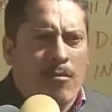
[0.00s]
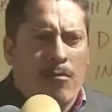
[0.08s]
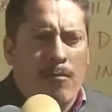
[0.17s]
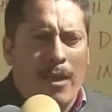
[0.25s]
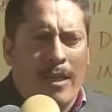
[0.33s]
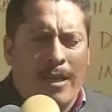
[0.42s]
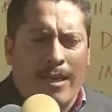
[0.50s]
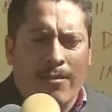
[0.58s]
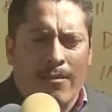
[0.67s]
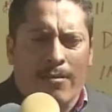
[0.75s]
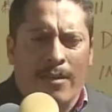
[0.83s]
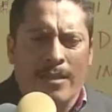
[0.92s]
lo
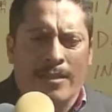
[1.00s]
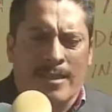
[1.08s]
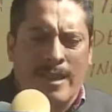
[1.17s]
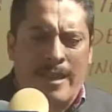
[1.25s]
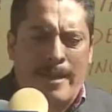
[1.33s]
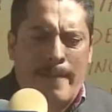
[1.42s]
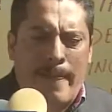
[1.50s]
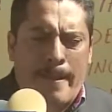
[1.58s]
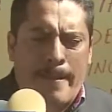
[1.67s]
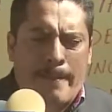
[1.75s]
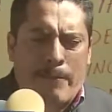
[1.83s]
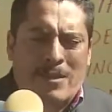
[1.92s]
complicado es que
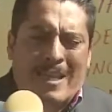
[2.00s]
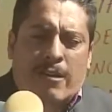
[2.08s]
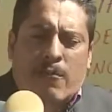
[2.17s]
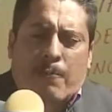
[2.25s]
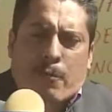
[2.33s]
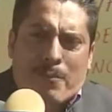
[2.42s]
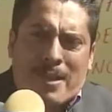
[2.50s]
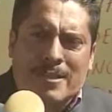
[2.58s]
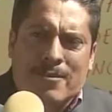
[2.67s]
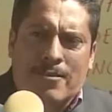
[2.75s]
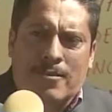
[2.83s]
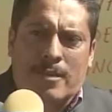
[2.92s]
pues hay
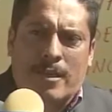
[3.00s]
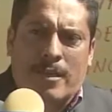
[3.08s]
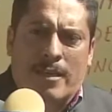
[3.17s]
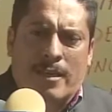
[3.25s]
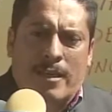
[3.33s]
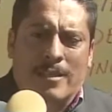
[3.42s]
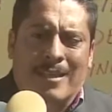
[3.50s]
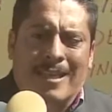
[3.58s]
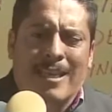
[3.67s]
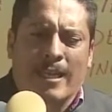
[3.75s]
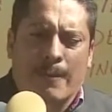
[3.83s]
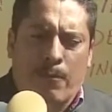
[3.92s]
compromisos que, se
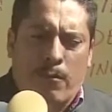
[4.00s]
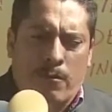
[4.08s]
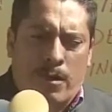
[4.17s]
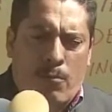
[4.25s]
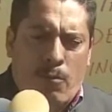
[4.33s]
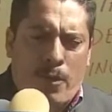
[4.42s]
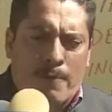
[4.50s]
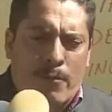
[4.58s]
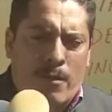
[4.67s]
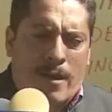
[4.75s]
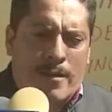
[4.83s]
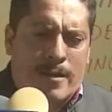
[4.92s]
tienen que cumplir
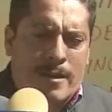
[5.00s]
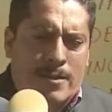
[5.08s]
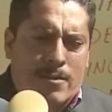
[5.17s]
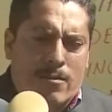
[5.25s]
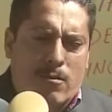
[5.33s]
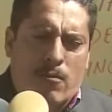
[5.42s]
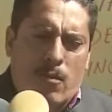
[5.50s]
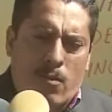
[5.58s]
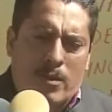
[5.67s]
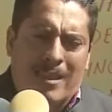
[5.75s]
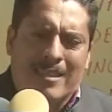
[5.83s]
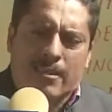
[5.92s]
por la dirección, como
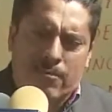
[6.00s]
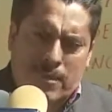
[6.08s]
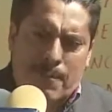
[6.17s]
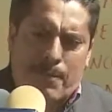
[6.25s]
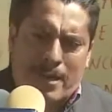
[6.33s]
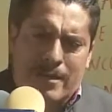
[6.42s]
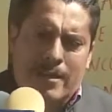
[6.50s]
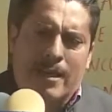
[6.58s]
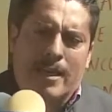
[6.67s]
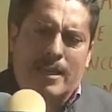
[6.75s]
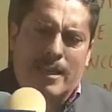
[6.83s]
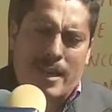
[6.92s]
lo es la segunda parte
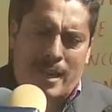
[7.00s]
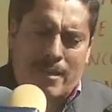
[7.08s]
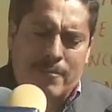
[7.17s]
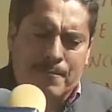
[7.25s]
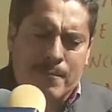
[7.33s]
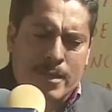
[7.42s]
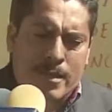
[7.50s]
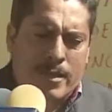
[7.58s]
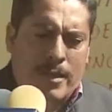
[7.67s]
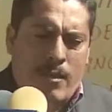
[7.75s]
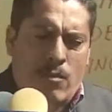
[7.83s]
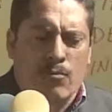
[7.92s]
del aguinaldo
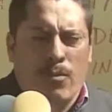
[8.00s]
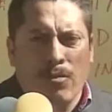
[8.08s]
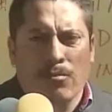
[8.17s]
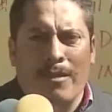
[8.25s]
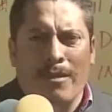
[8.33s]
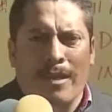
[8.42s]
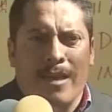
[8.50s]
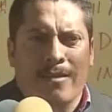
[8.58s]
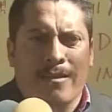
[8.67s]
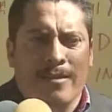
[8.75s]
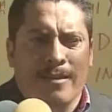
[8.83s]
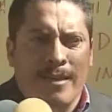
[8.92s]
y los bonos
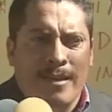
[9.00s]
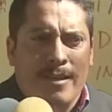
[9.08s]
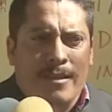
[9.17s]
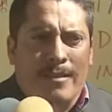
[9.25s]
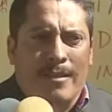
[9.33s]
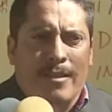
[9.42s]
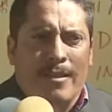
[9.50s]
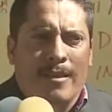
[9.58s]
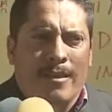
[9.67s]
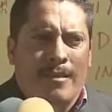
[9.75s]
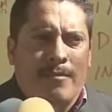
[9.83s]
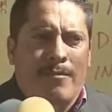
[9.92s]
pendientes.
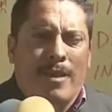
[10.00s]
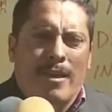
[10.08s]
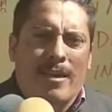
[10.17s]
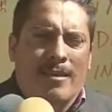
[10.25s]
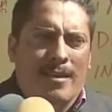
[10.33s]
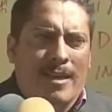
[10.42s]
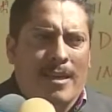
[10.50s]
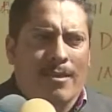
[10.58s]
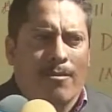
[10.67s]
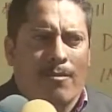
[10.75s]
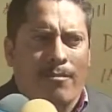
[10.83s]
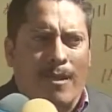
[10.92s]
Si bien es
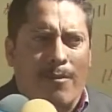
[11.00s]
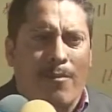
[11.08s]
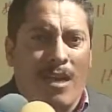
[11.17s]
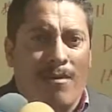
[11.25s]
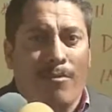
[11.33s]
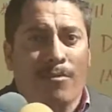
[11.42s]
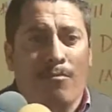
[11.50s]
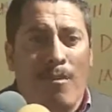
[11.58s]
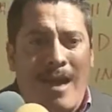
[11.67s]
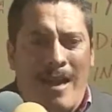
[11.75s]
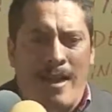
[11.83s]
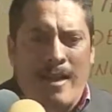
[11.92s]
cierto, terminamos
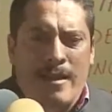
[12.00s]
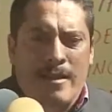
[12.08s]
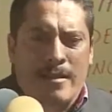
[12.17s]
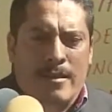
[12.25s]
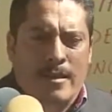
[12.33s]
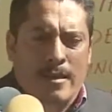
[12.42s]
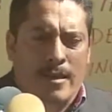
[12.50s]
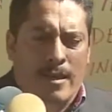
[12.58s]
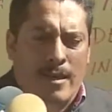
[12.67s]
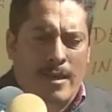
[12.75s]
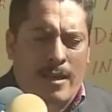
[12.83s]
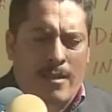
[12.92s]
mal
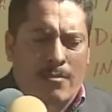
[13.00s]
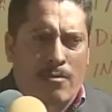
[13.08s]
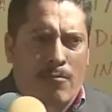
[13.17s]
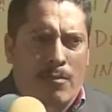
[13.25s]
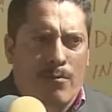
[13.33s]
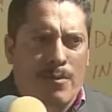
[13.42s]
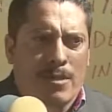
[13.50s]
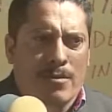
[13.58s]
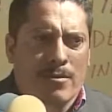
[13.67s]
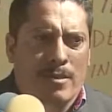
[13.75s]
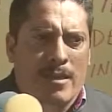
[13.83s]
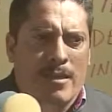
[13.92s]
eh, en los
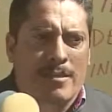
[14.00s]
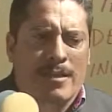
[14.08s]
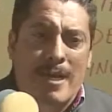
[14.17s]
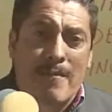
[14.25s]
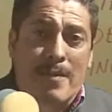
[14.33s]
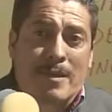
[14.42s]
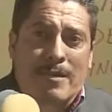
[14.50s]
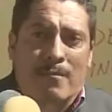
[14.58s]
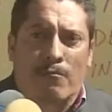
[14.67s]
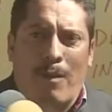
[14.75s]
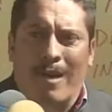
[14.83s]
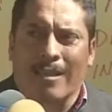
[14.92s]
compromisos de diciembre, se
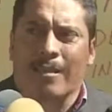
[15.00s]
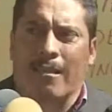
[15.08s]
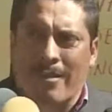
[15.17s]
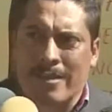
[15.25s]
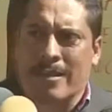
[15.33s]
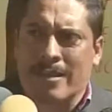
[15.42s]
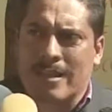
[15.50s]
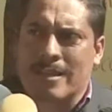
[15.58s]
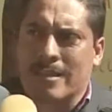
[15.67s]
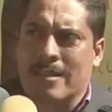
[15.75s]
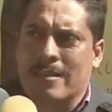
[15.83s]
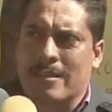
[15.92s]
nos paga hasta el
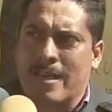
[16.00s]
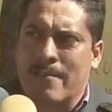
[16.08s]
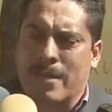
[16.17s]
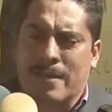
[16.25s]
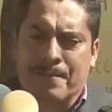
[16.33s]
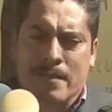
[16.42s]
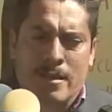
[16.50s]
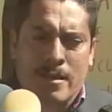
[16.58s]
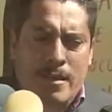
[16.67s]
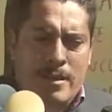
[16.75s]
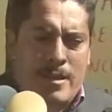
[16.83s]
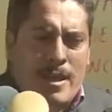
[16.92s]
23 de diciembre
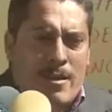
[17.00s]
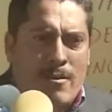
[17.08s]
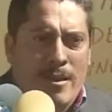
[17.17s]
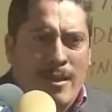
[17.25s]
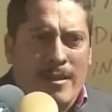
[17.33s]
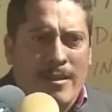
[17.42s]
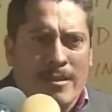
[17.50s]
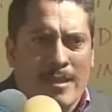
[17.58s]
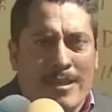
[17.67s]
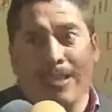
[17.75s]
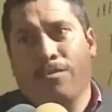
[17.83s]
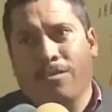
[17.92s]
y ahora
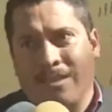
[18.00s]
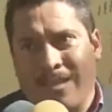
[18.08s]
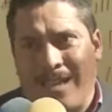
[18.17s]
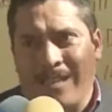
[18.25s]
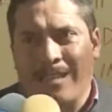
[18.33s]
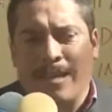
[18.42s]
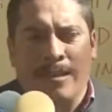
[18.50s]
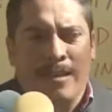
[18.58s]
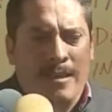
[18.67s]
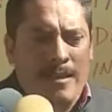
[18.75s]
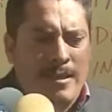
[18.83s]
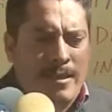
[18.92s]
este, se nos retrasa,
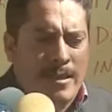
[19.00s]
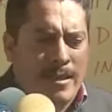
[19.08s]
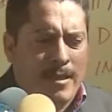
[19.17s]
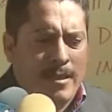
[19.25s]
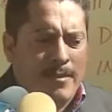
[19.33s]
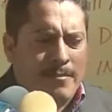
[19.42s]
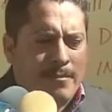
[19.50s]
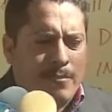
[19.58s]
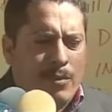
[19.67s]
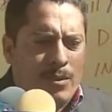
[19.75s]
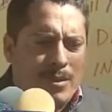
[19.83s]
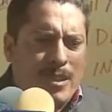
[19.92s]
eh,
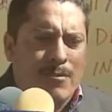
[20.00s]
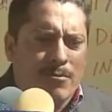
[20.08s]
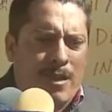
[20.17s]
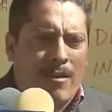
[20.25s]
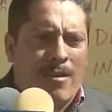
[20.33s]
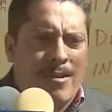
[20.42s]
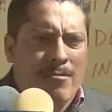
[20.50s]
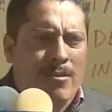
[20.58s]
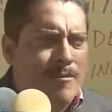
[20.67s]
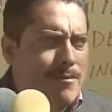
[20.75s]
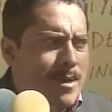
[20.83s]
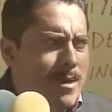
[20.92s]
pues estamos valorando
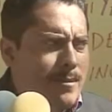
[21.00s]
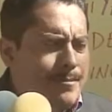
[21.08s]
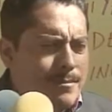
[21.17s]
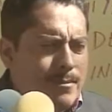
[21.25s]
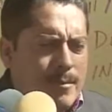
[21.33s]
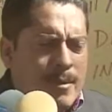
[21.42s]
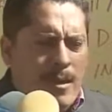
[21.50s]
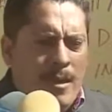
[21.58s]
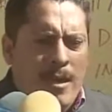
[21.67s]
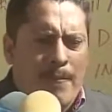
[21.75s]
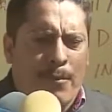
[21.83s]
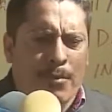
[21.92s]
también
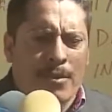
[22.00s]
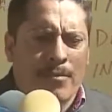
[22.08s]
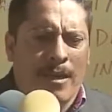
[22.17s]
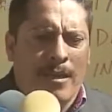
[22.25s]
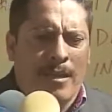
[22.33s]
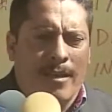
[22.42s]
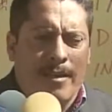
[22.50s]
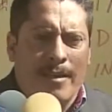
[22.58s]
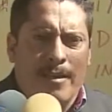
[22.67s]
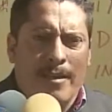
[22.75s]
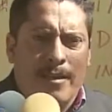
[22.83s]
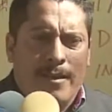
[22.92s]
la posibilidad
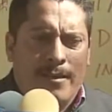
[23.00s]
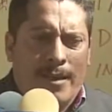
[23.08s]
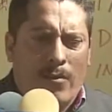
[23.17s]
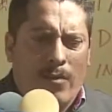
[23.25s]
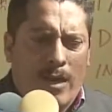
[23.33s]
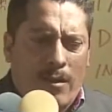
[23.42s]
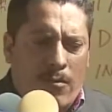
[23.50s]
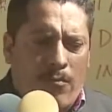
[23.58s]
de, de una